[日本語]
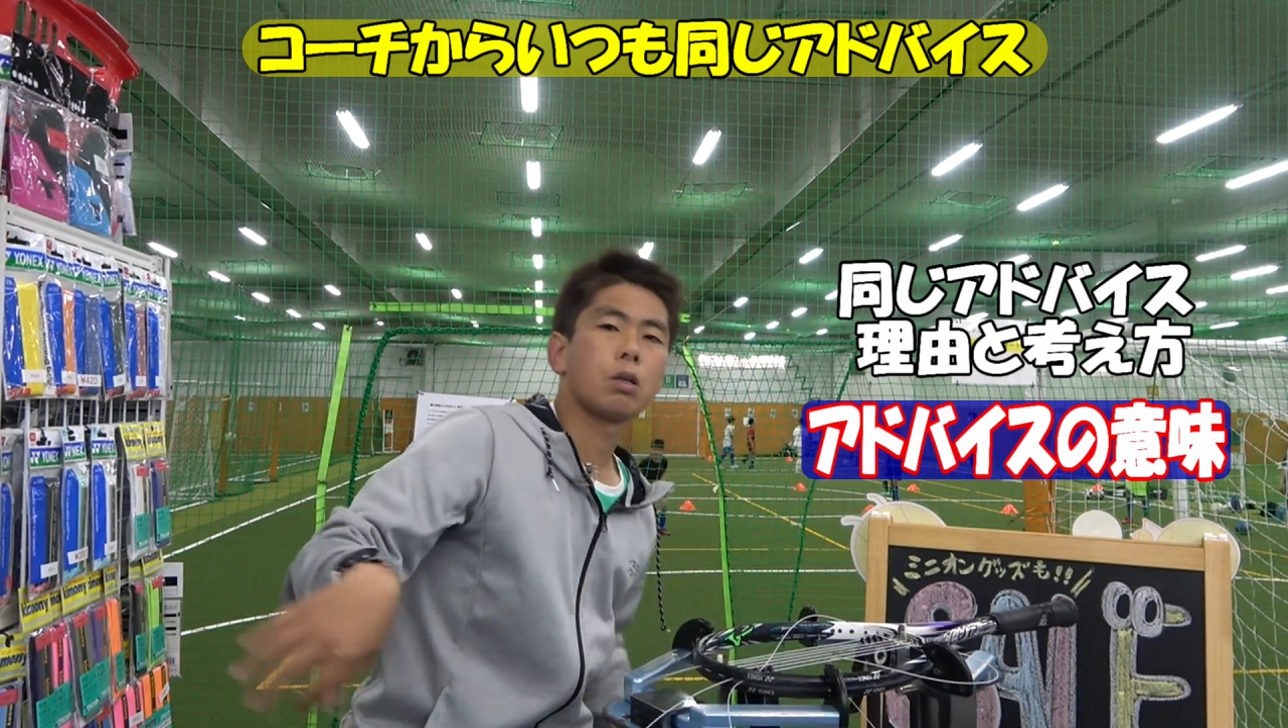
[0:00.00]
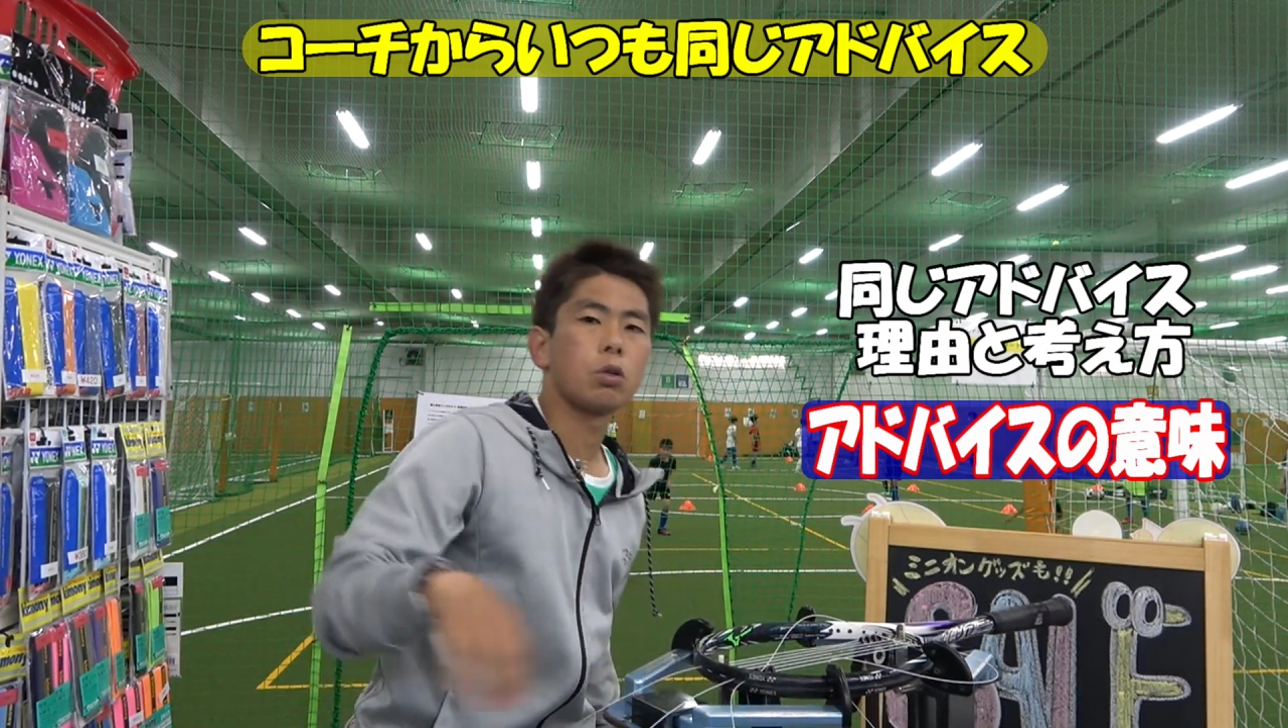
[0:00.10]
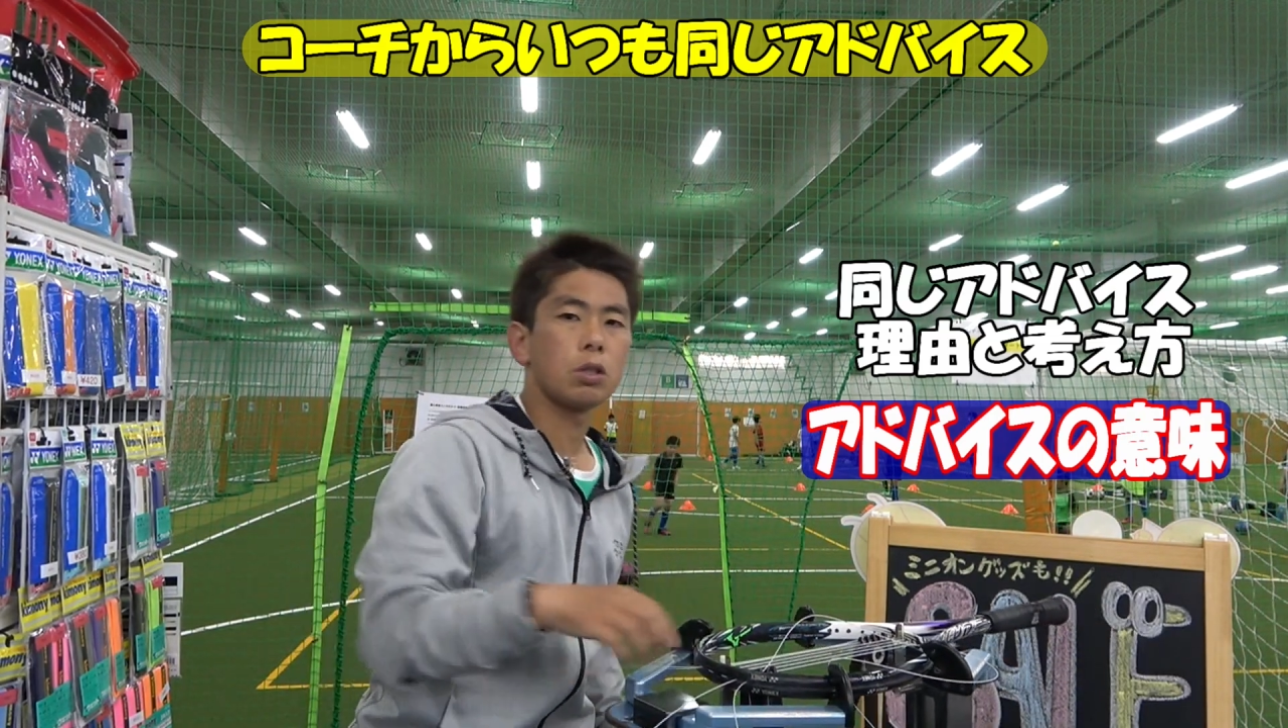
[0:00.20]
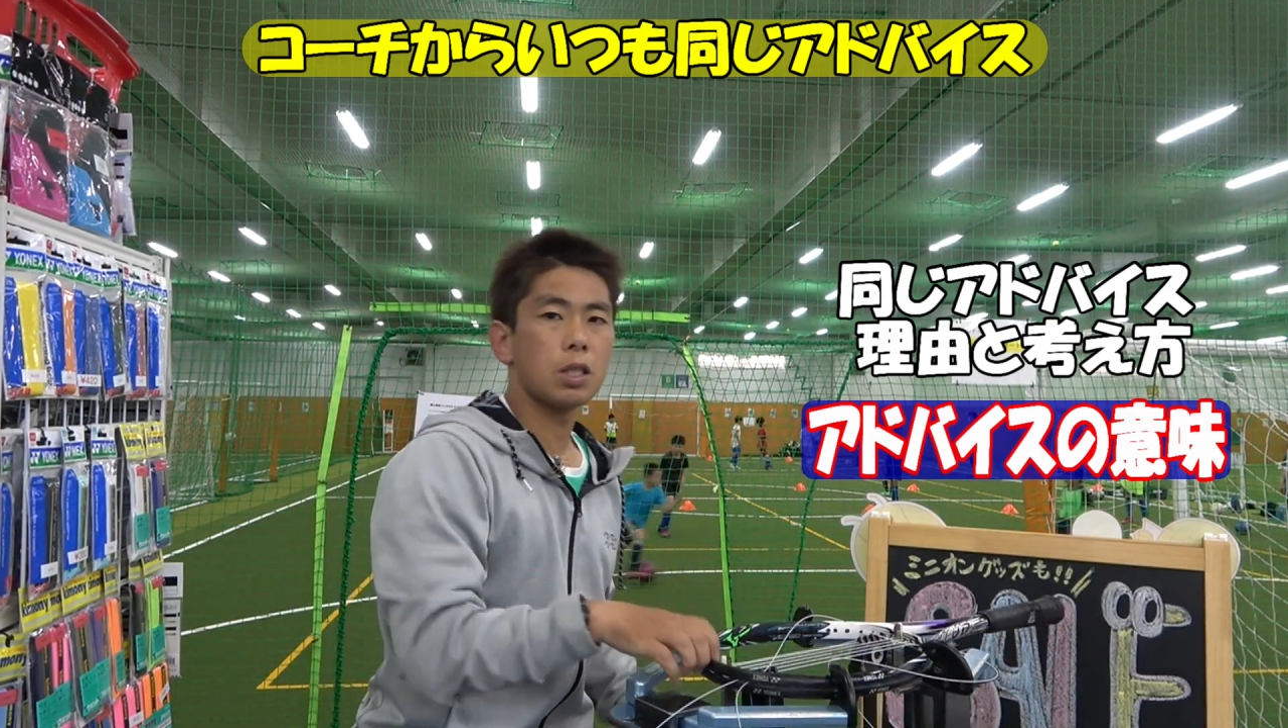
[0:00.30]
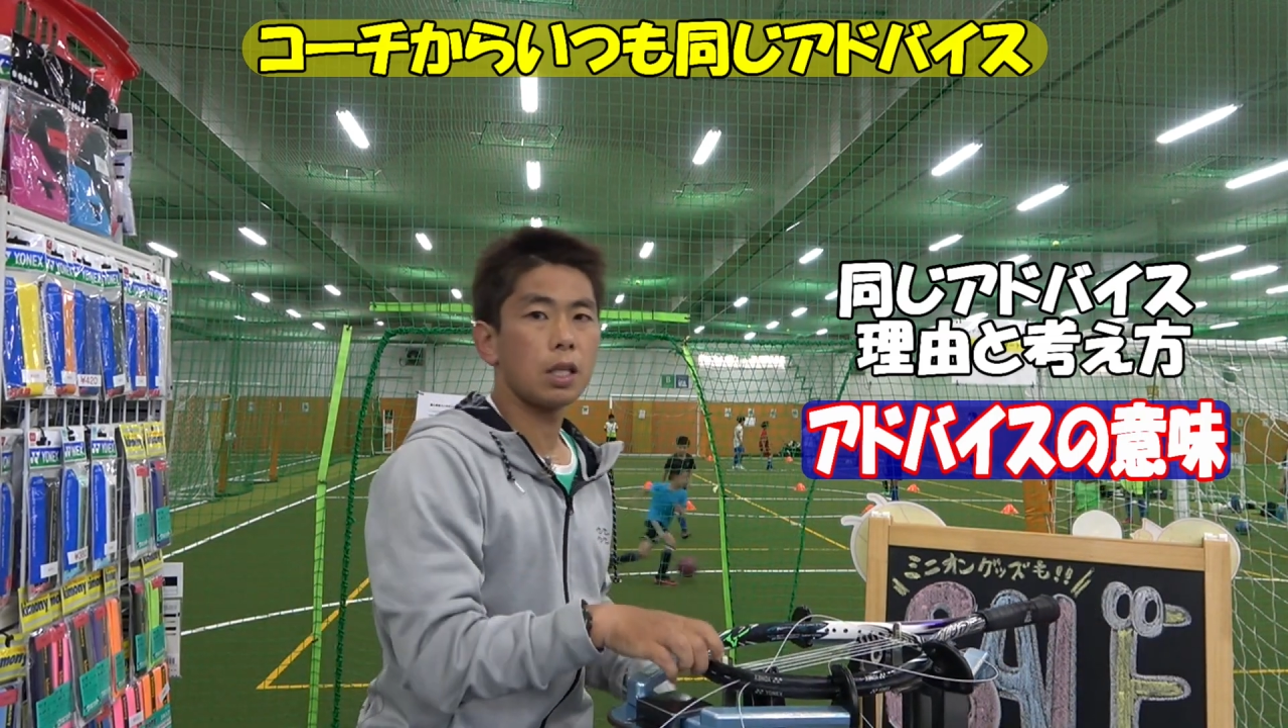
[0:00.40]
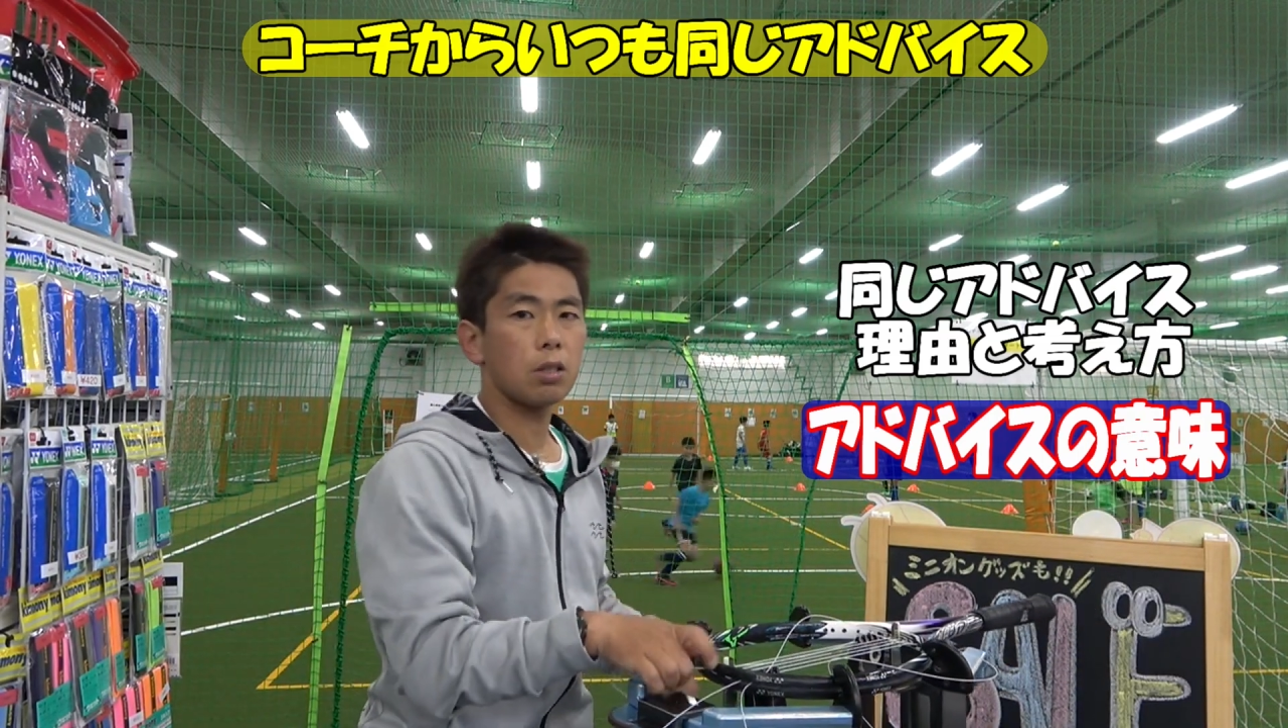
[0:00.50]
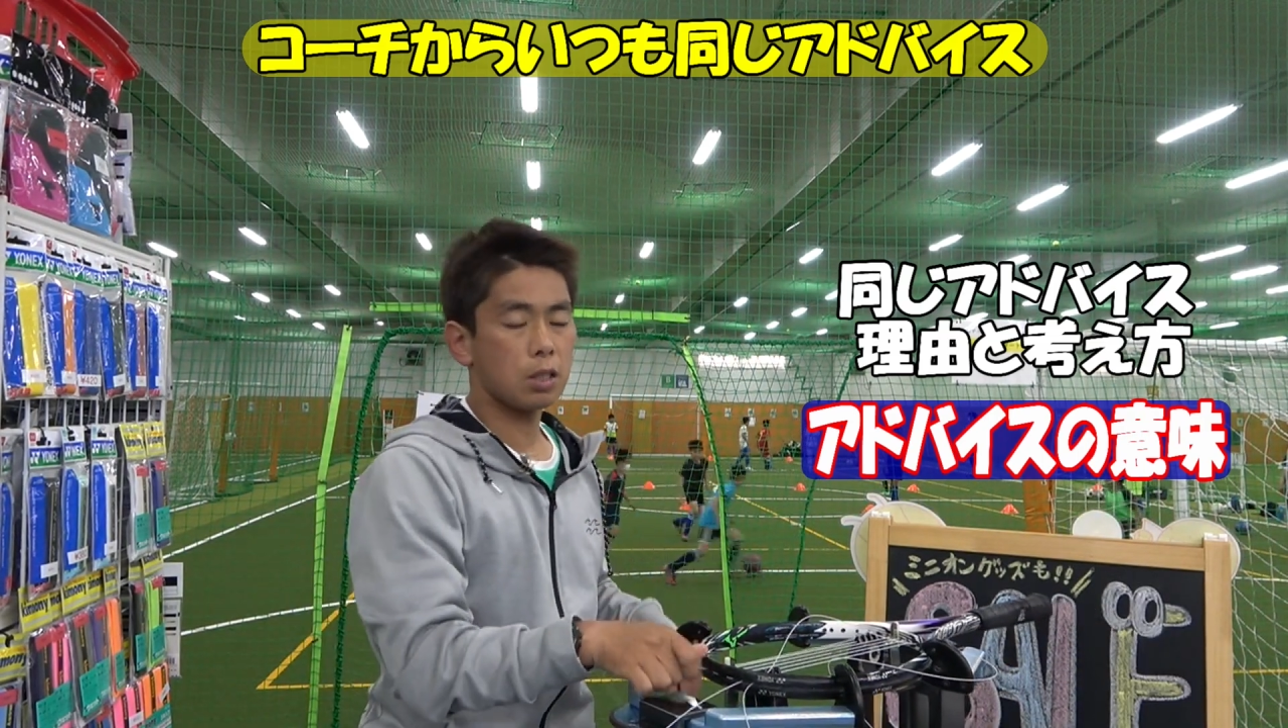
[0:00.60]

屈折